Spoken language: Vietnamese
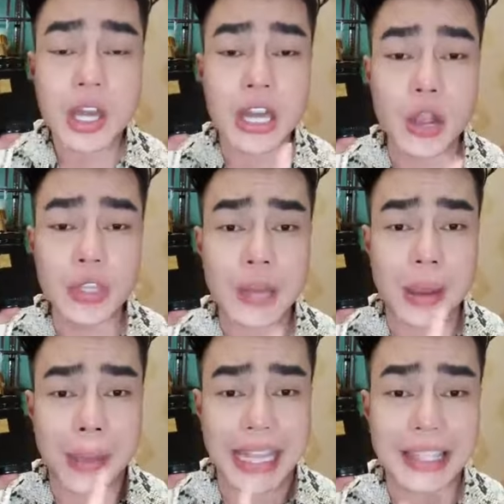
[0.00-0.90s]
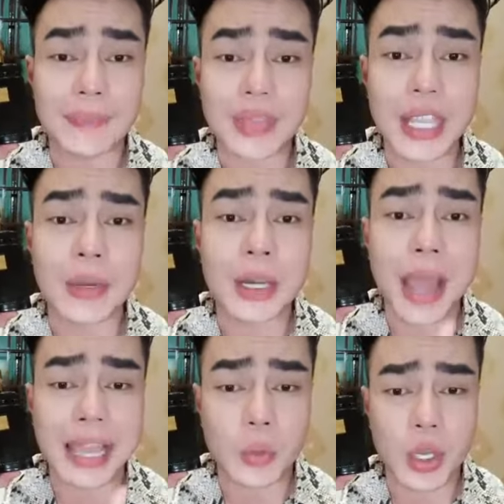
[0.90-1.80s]
Nếu như mà 7 8 tiếng mà nó
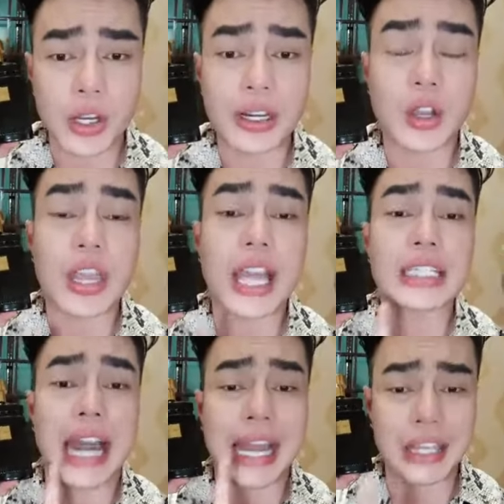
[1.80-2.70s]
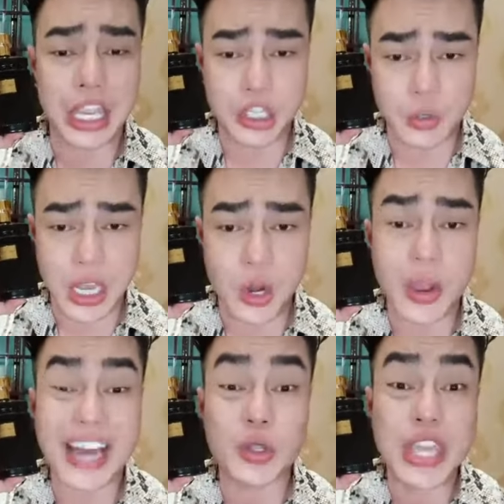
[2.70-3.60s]
bay mùi hương là có thể trả tiền cho vị
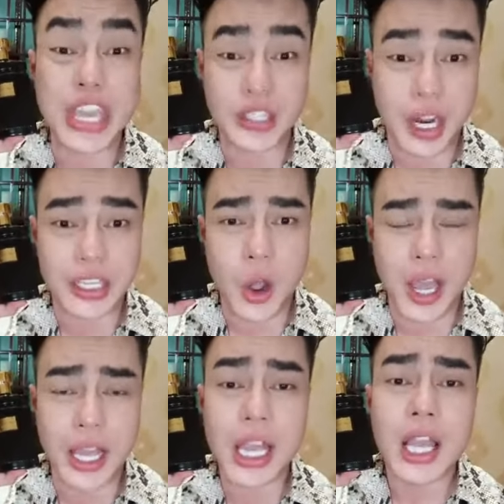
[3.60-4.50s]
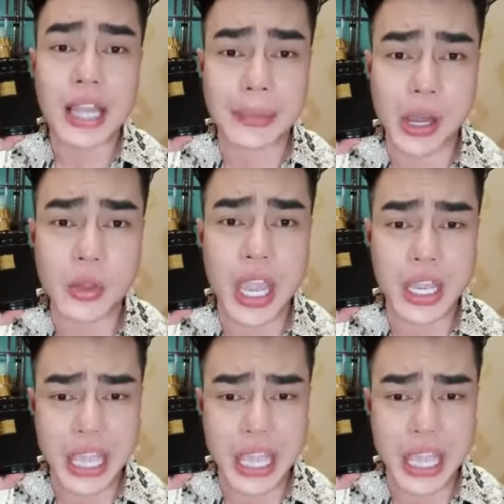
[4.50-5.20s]
luôn. Anh có duyên trời cho hả? Cảm ơn quý vị.